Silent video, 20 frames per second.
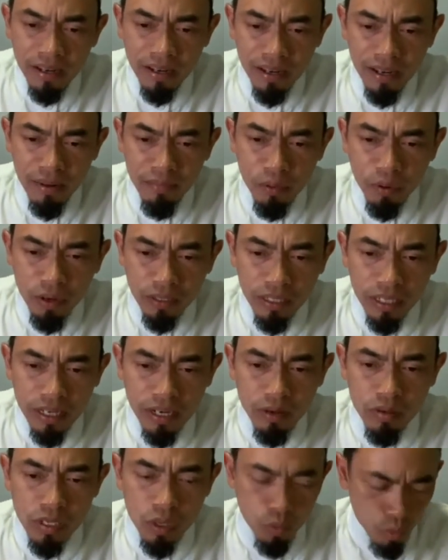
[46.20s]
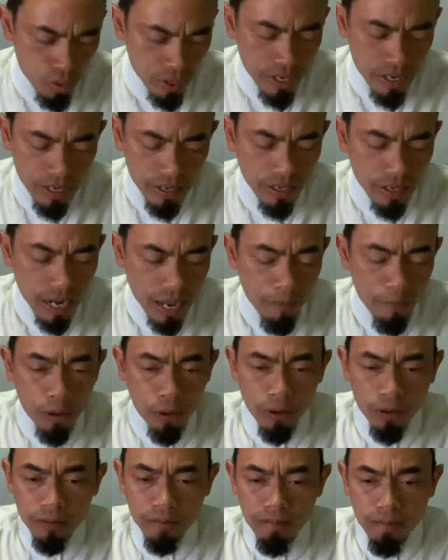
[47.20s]
นะปกติเราจะคุยในเรื่องราว
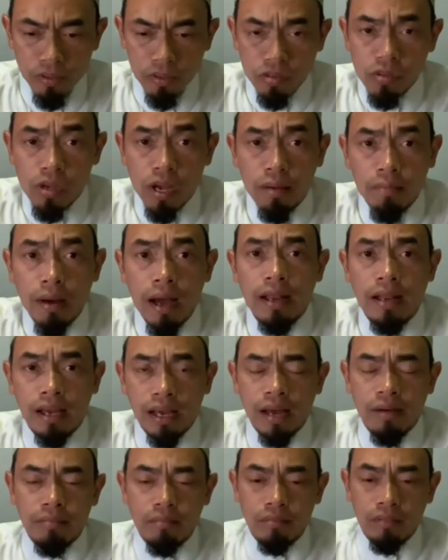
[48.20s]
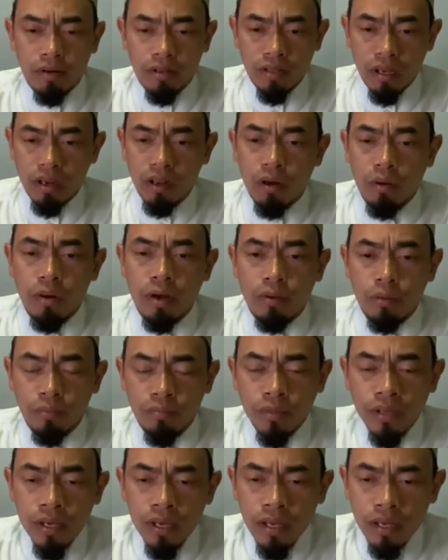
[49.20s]
ของซอฮาบะนะครับระเดียลลออานุม
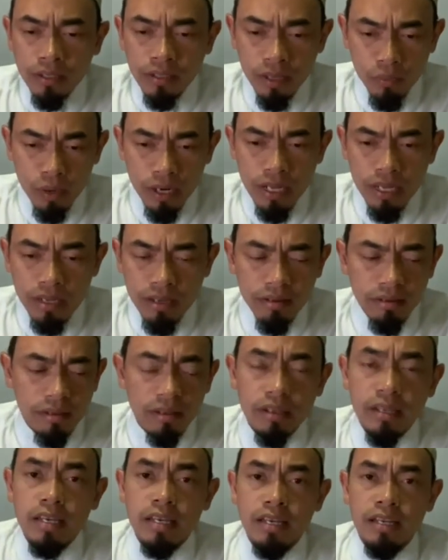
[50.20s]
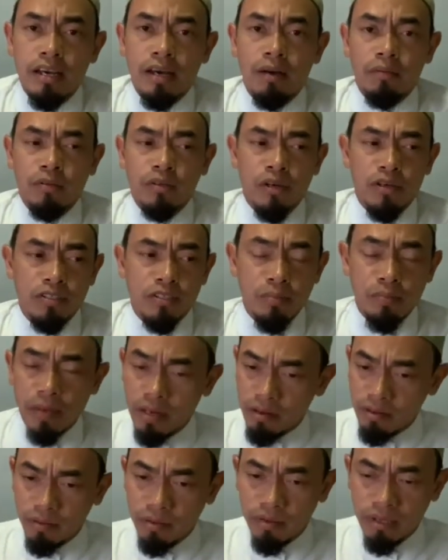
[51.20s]
แต่วันนี้คืนนี้เนี่ยก็จะเป็
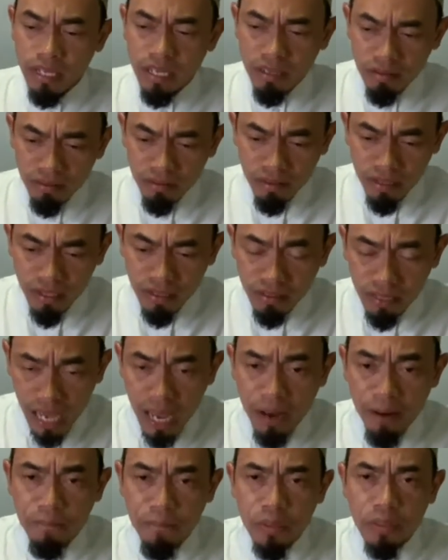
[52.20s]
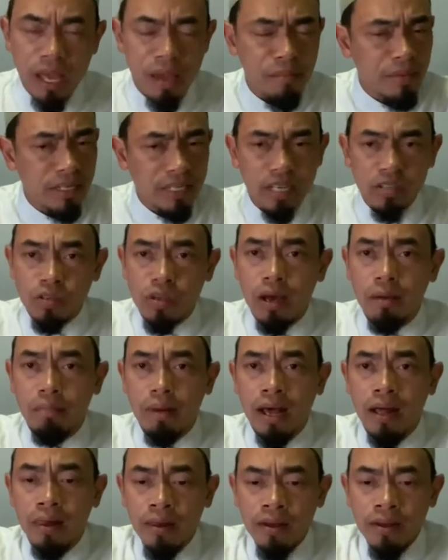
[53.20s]
นอีกหนึ่งท่าน แต่ไม่ใช่ซอฮา
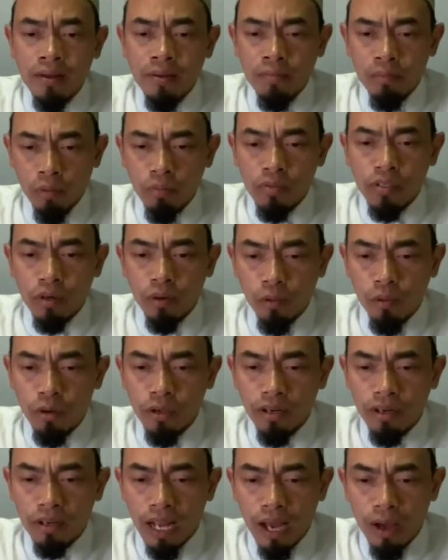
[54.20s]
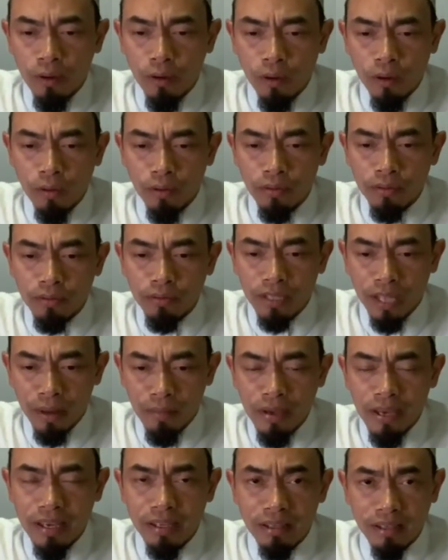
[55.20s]
บะผมจะคุยเรื่องราวของตา
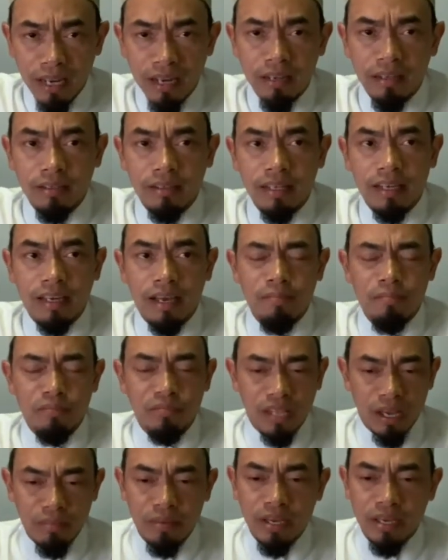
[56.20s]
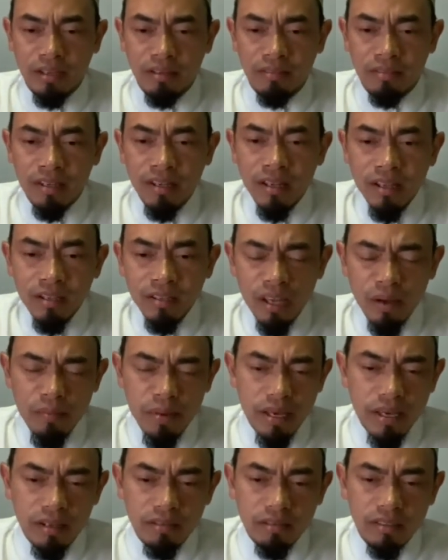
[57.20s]
บีอินท่านหนึ่งนะครับตาบีอินตา
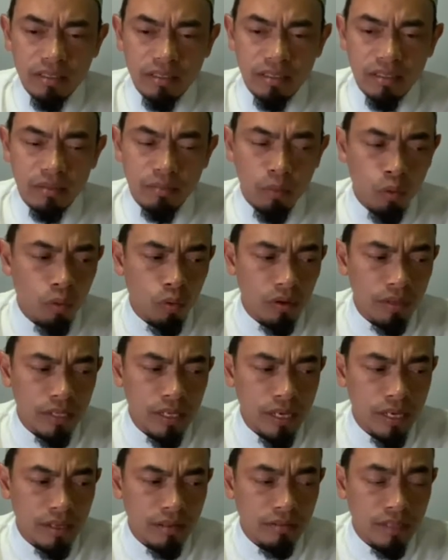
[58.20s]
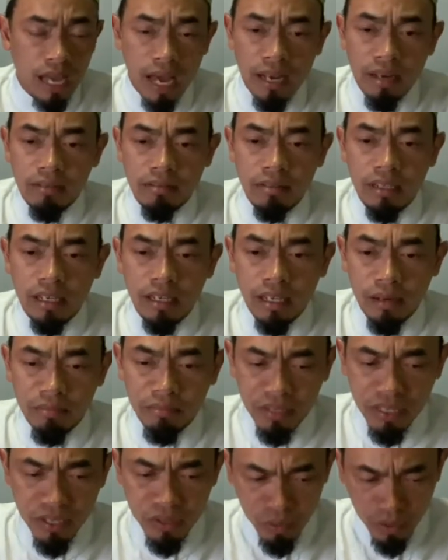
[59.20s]
บีอินก็คือบุคคลที่ทันนะครับ
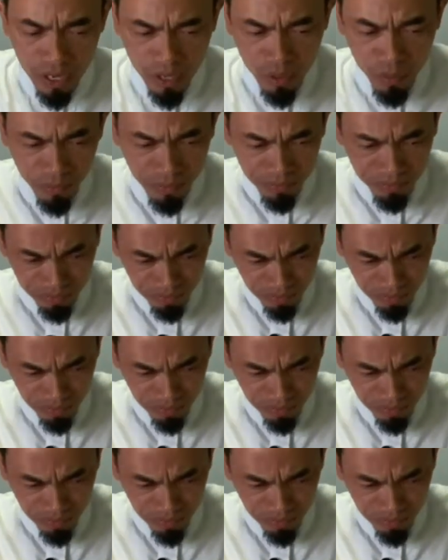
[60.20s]
ที่อยู่ในยุค